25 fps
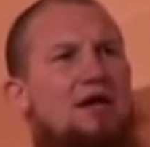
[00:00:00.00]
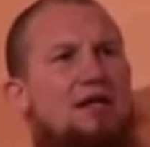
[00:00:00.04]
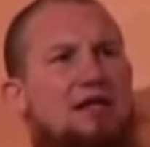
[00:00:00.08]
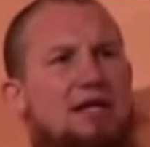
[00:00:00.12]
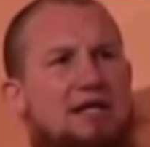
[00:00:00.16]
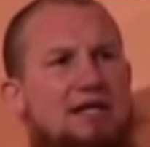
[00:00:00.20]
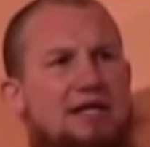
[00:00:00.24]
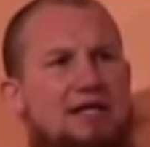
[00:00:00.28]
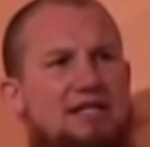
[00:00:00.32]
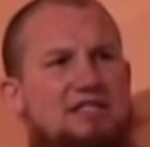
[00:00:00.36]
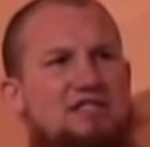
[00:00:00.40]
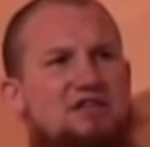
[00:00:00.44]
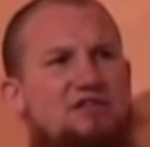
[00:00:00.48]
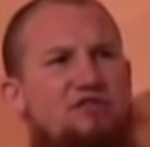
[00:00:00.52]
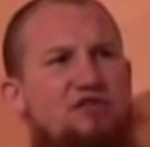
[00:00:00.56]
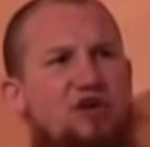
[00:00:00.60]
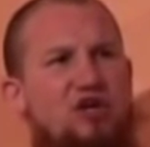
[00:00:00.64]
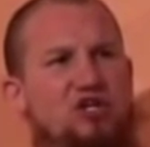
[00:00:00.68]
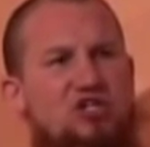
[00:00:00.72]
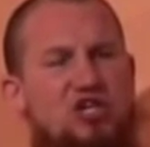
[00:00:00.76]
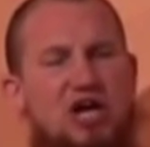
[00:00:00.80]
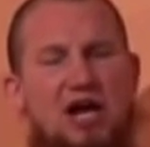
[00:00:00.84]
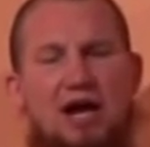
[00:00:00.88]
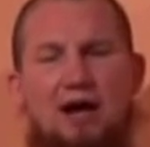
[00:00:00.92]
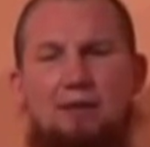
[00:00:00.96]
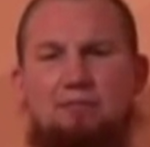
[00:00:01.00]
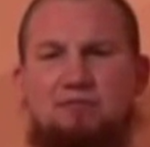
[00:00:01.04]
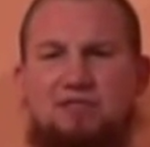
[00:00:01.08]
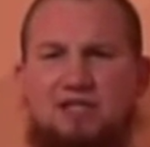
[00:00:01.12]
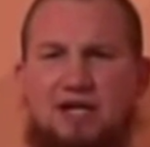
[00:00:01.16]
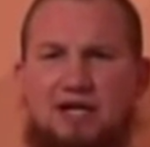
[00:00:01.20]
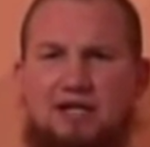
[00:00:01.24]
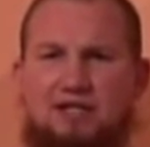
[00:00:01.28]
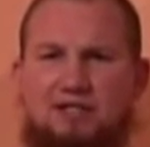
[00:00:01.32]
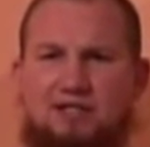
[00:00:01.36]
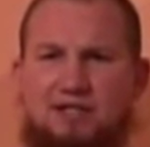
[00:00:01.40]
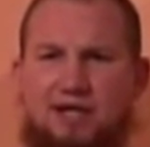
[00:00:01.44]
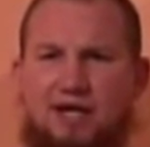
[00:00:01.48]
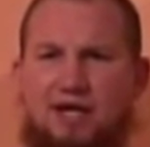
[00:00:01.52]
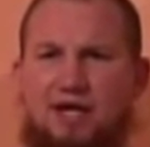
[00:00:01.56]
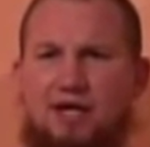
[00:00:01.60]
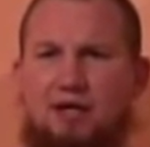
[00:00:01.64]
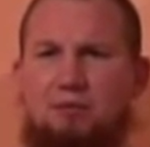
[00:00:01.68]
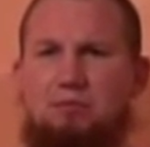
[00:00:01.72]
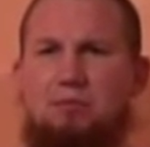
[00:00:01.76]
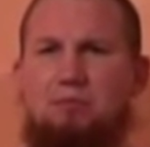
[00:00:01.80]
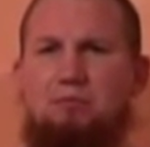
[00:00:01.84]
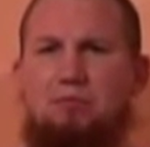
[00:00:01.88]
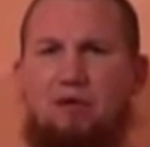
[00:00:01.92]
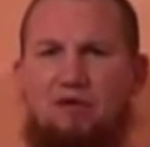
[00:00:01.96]
Dann geht sie vielleicht abends einen
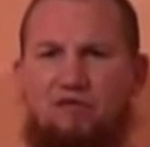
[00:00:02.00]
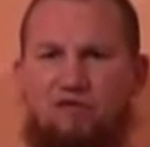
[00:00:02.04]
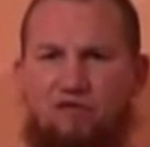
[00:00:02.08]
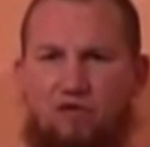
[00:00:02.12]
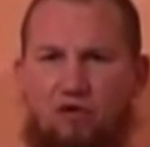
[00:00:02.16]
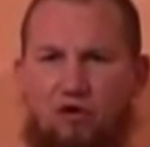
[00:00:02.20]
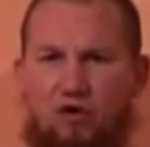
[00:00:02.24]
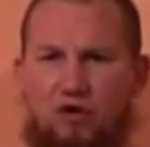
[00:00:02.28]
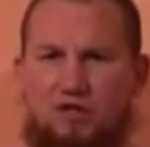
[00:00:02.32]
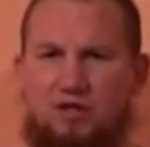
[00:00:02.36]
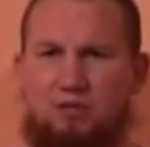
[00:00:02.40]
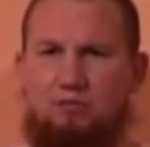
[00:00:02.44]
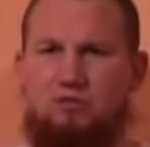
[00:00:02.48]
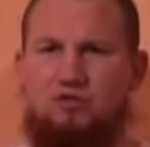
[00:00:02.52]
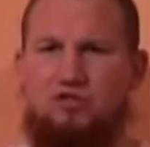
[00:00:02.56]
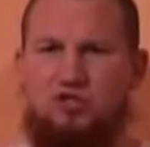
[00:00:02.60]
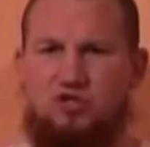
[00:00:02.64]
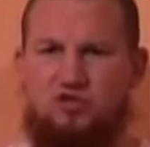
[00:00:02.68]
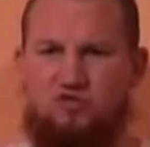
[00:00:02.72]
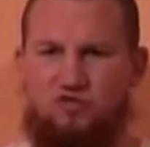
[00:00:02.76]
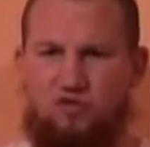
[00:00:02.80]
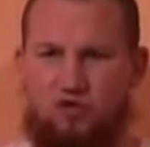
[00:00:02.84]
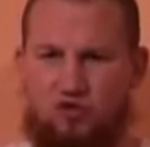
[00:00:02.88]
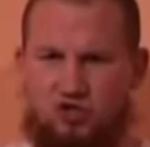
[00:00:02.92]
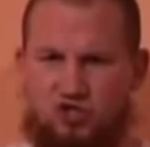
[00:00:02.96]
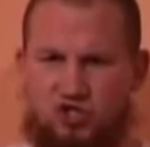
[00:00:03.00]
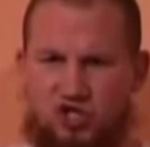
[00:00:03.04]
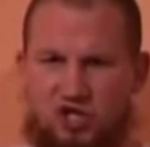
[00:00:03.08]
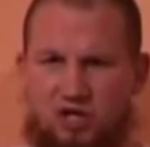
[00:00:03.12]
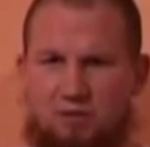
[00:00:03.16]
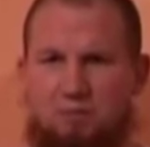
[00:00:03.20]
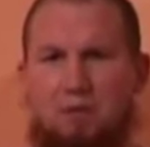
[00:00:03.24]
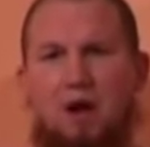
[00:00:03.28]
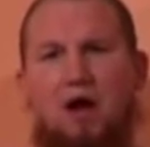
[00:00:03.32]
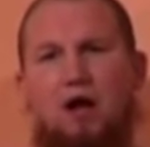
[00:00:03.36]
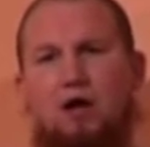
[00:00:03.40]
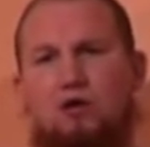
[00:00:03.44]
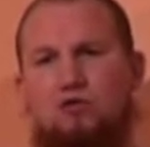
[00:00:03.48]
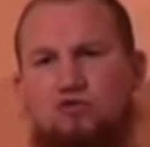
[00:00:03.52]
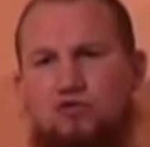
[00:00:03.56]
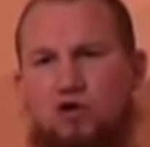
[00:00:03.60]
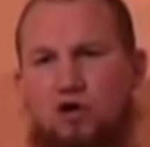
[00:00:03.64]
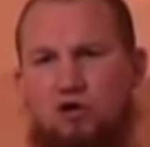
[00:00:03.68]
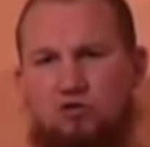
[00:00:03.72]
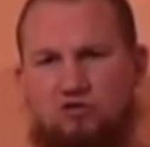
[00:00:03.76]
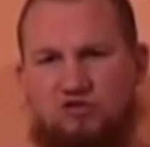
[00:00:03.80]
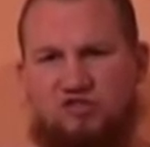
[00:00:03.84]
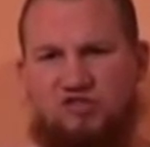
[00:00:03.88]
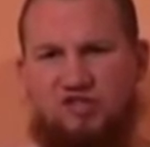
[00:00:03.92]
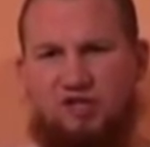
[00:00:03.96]
trinken mit ein paar Freunden, da muss ich vorher schick machen, gut
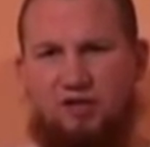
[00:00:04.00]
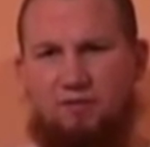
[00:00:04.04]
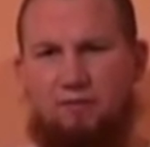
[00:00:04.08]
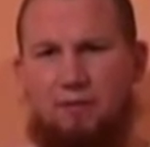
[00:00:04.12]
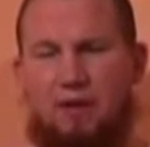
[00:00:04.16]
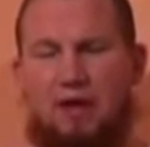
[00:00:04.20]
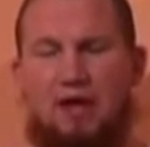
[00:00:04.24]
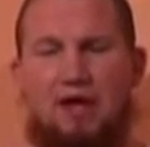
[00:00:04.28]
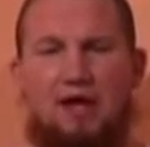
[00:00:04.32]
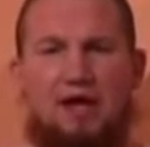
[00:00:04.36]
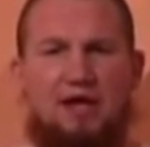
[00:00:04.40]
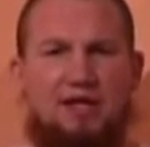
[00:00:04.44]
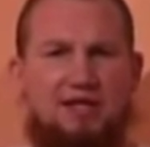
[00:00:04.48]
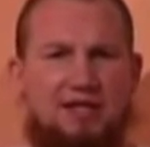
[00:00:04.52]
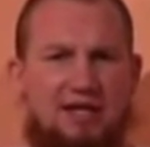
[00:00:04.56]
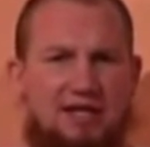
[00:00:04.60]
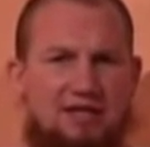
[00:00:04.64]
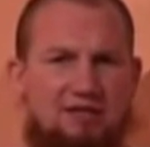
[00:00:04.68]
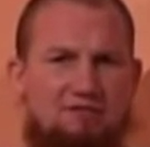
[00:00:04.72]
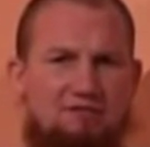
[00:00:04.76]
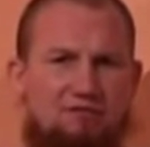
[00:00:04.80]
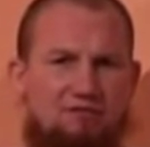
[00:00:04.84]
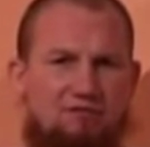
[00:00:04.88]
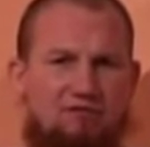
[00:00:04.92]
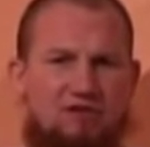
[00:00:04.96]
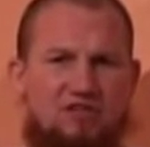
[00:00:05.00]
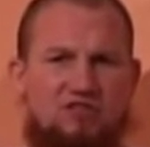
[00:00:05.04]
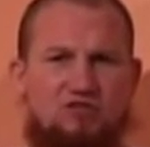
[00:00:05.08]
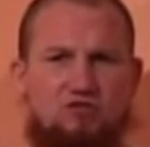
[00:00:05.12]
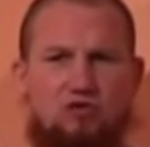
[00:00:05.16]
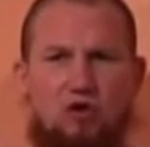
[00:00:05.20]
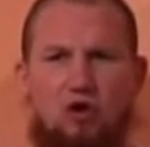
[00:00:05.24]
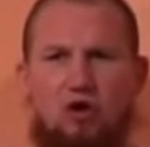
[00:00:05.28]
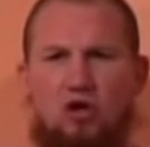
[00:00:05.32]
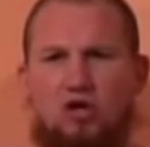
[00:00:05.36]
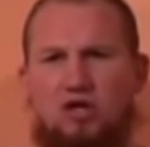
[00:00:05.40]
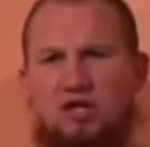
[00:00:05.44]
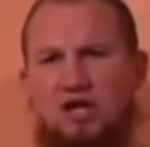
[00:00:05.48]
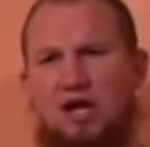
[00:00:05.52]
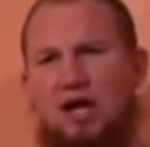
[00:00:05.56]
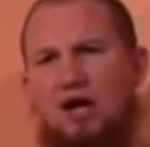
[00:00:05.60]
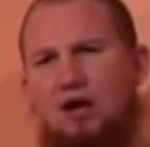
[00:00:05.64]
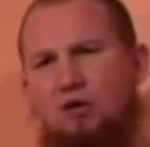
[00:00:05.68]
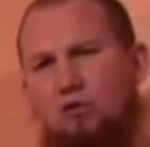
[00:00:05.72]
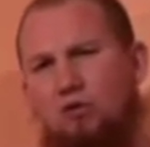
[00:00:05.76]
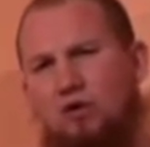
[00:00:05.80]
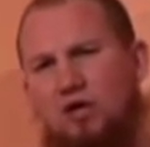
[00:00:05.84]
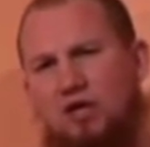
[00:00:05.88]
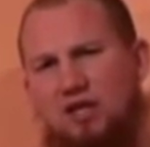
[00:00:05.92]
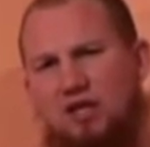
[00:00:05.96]
aussehen. Dann, was noch?
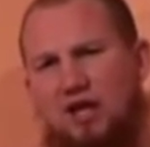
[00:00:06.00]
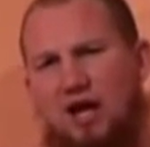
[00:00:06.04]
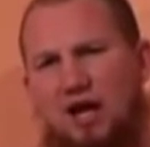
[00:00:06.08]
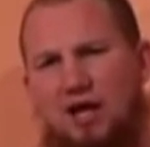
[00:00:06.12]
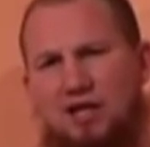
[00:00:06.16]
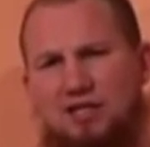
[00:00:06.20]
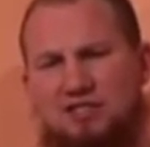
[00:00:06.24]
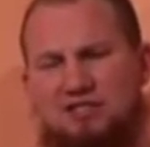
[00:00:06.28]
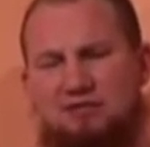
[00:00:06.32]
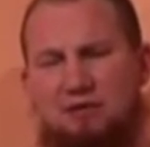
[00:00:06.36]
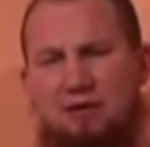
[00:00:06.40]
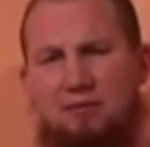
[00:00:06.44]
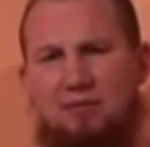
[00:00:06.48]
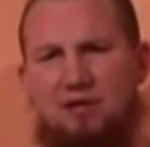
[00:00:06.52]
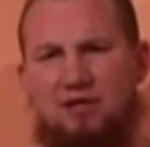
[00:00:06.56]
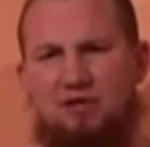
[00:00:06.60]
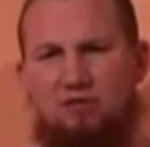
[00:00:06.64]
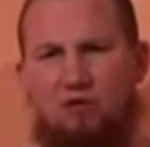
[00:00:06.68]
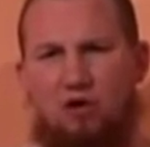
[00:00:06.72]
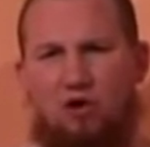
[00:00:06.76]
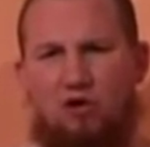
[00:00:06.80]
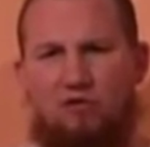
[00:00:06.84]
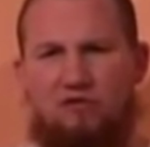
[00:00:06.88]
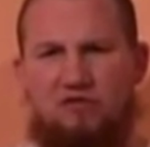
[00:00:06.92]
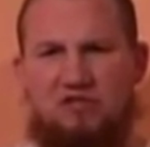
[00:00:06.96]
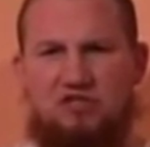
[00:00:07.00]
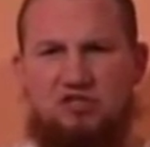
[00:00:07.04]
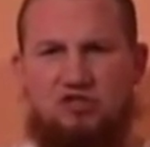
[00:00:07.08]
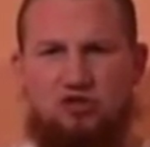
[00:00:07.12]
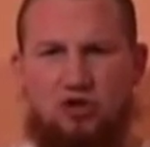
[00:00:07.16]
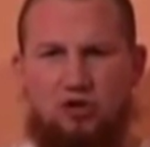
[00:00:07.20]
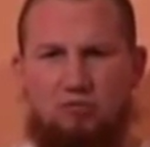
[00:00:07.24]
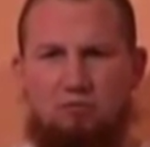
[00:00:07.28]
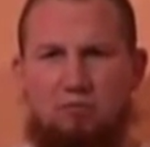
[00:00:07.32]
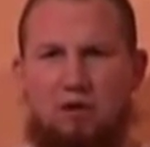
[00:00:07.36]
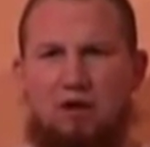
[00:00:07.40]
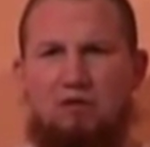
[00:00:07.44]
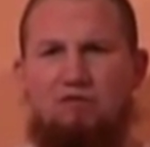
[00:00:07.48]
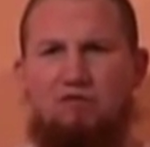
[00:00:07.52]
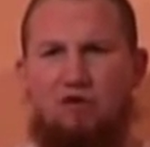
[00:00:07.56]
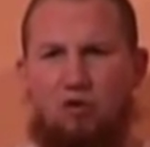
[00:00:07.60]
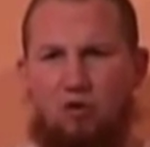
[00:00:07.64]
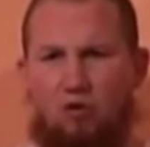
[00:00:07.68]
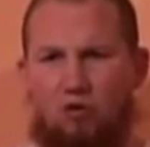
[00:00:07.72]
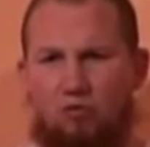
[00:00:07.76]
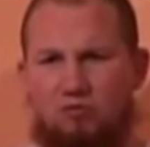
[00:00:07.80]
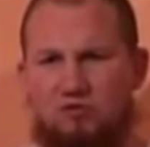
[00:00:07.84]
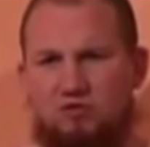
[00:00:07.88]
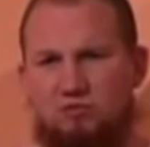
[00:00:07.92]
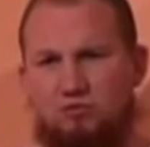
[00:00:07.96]
Ja, okay, drei, zweimal die Woche auf die Sonnenbank.
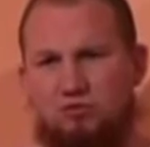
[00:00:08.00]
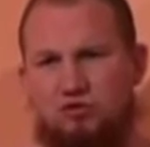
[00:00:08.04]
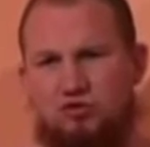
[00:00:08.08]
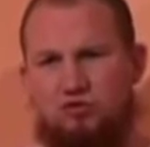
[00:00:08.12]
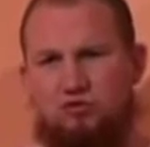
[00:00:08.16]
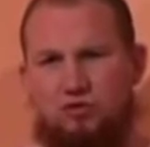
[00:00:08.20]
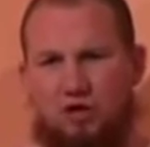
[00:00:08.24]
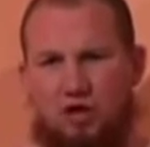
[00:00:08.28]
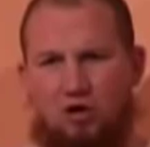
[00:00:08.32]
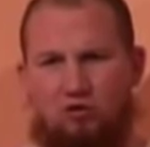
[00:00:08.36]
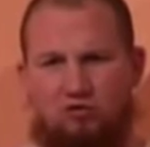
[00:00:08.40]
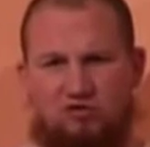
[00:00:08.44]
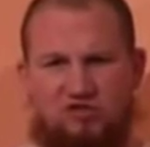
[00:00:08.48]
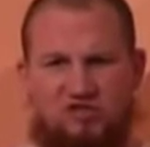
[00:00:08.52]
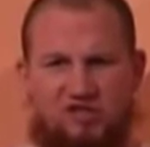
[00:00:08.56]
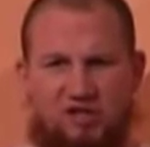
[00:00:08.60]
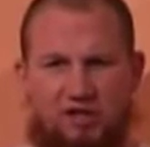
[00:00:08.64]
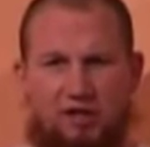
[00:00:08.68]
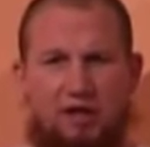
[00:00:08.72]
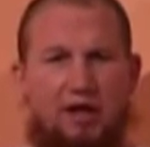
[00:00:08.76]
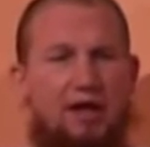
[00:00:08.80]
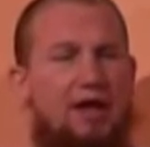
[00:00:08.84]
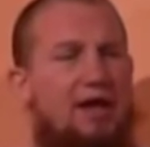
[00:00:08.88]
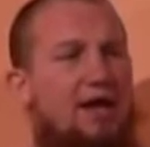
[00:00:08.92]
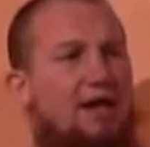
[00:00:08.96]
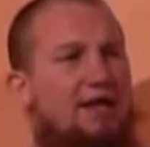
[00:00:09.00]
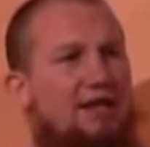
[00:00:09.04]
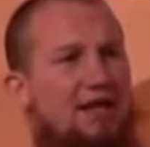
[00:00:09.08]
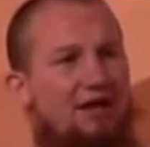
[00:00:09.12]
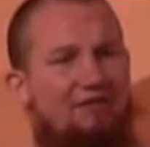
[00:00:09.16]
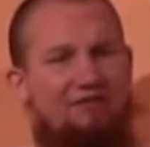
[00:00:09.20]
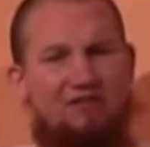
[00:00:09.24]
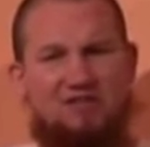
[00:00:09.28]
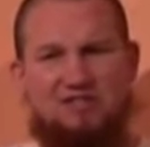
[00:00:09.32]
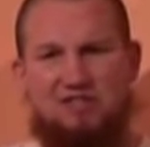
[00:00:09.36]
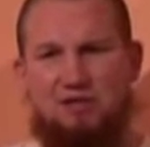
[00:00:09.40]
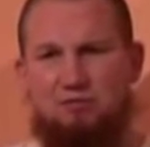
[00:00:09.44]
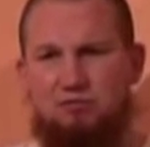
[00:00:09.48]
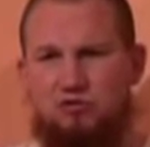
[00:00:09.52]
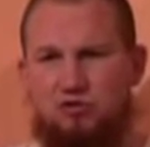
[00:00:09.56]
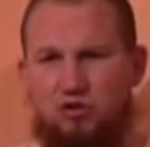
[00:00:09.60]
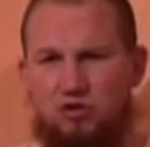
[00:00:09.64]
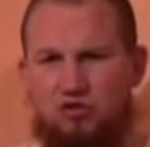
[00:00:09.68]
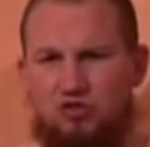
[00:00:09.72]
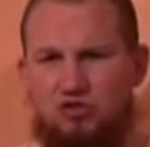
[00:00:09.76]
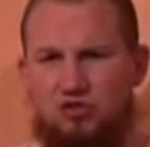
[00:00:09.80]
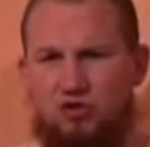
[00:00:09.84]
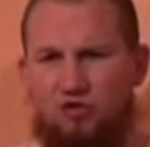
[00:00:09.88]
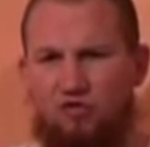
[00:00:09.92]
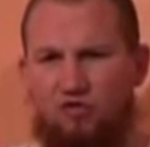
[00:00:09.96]
Warum? Sie muss gut aussehen. Dann, was gibt es
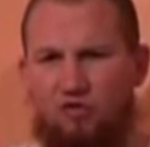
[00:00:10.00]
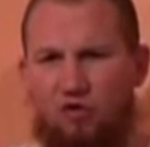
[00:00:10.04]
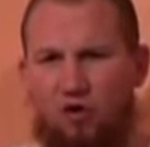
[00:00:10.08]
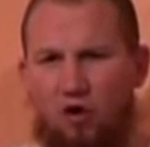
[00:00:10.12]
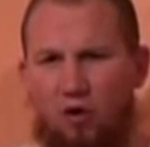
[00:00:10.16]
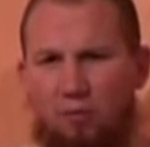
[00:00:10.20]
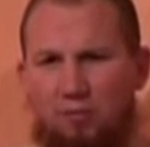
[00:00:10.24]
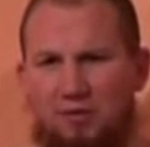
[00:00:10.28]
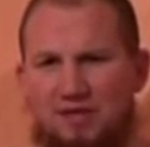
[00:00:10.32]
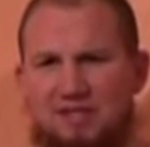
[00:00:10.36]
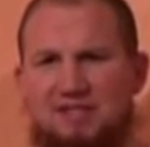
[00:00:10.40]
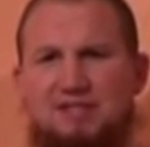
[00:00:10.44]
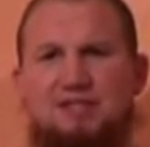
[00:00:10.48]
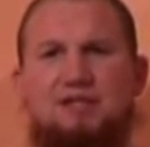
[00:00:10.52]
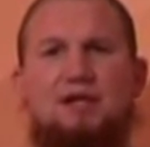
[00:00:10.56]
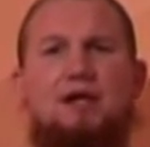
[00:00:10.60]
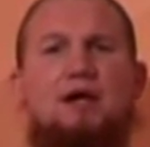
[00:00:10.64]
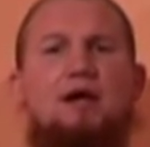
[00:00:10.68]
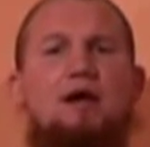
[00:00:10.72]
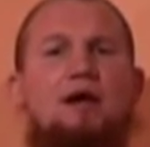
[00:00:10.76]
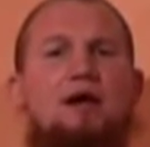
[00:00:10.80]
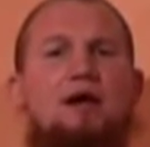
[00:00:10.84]
sonst noch für Hobbys?